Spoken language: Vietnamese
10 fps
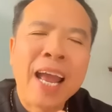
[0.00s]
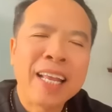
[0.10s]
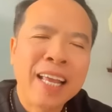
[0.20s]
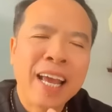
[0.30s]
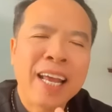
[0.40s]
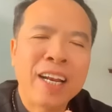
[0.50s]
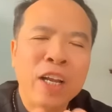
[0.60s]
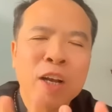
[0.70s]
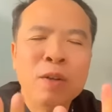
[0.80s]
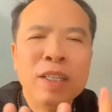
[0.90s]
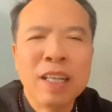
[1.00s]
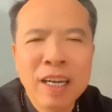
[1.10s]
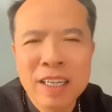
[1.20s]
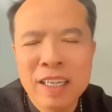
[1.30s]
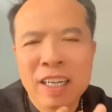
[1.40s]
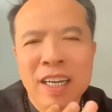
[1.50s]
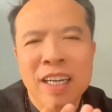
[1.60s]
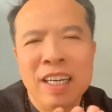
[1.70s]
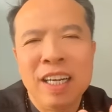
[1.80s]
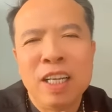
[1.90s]
ba nha. Rồi câu thứ tư,
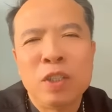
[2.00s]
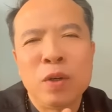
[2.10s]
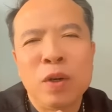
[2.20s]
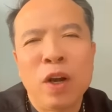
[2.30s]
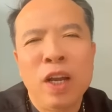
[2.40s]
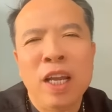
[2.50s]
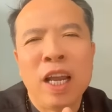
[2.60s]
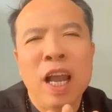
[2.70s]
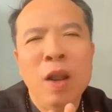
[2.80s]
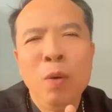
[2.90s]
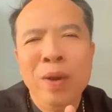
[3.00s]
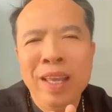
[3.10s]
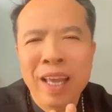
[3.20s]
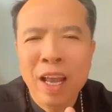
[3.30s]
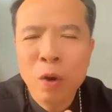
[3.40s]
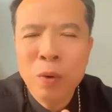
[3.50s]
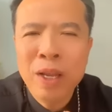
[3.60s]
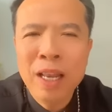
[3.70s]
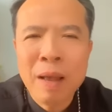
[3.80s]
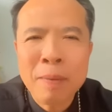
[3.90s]
Đức Giêsu nói Eloi
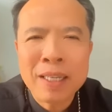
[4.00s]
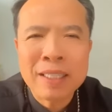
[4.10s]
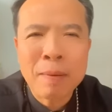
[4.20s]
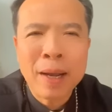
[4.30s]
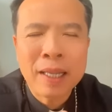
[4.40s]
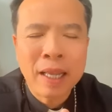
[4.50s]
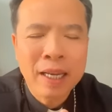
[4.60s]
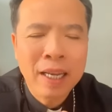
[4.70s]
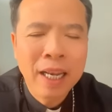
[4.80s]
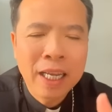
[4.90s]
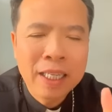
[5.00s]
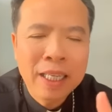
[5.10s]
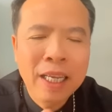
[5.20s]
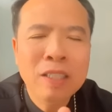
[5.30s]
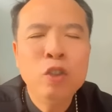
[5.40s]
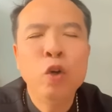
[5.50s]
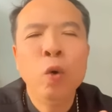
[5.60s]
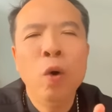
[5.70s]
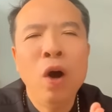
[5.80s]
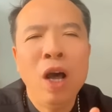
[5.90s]
Eloi lama sabachthani, lạy Thiên
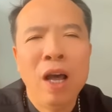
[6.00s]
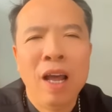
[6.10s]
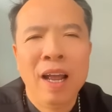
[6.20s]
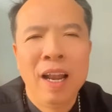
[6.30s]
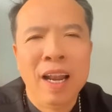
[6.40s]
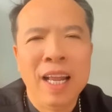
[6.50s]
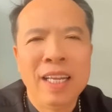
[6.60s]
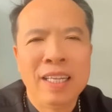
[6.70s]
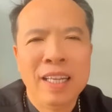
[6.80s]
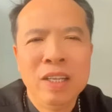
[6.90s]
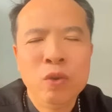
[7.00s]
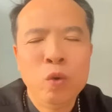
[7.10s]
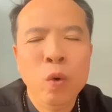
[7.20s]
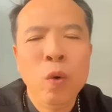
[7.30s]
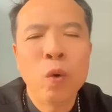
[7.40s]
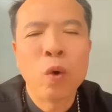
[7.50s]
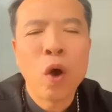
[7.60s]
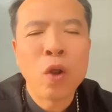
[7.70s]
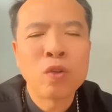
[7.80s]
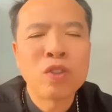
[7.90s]
Chúa, lạy Thiên Chúa
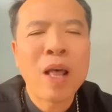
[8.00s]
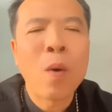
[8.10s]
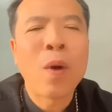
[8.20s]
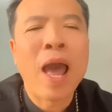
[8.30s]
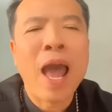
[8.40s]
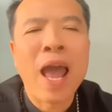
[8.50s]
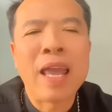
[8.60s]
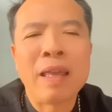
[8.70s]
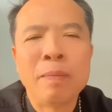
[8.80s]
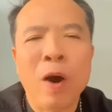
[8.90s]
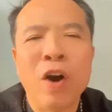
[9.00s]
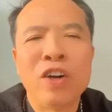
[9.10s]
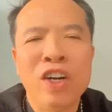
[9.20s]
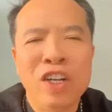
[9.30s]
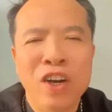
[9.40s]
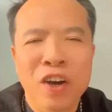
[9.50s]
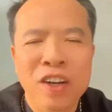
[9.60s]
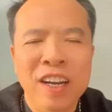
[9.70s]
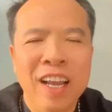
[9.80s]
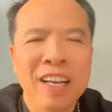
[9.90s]
của con sao ngài bỏ rơi
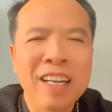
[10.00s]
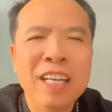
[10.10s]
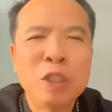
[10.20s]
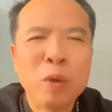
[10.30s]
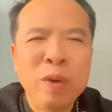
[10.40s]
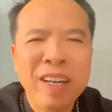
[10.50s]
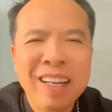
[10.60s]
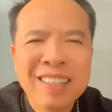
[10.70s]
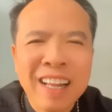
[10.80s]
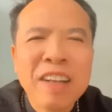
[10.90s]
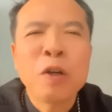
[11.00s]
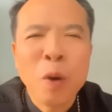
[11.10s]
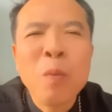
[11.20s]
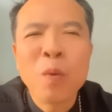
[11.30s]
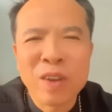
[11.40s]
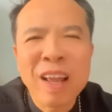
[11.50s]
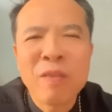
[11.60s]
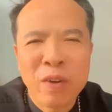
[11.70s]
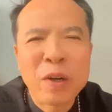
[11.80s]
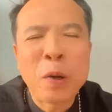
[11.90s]
con. Đức Giêsu đi đến tận cùng của
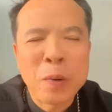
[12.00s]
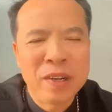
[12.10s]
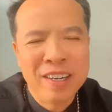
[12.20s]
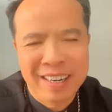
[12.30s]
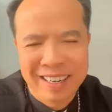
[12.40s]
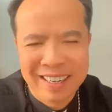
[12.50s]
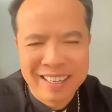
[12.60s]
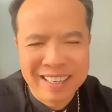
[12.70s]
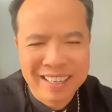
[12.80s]
thân phận con người.